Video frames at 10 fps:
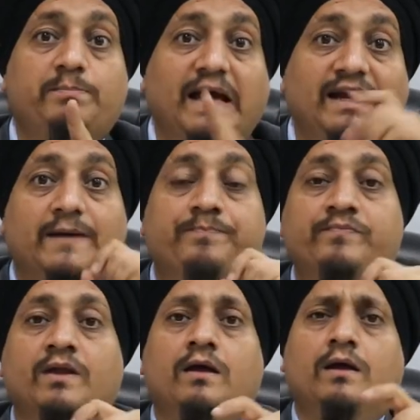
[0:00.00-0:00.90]
की पहले
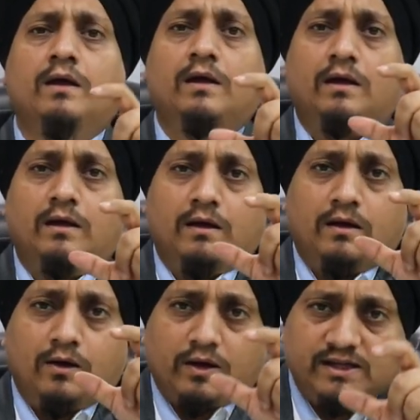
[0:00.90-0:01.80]

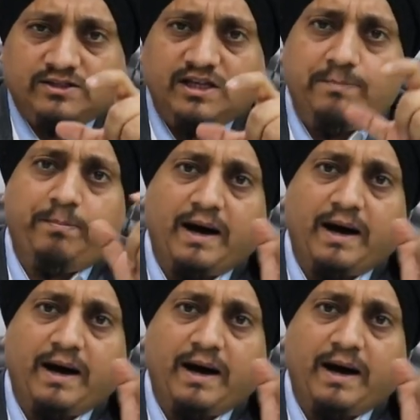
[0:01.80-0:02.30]
किसी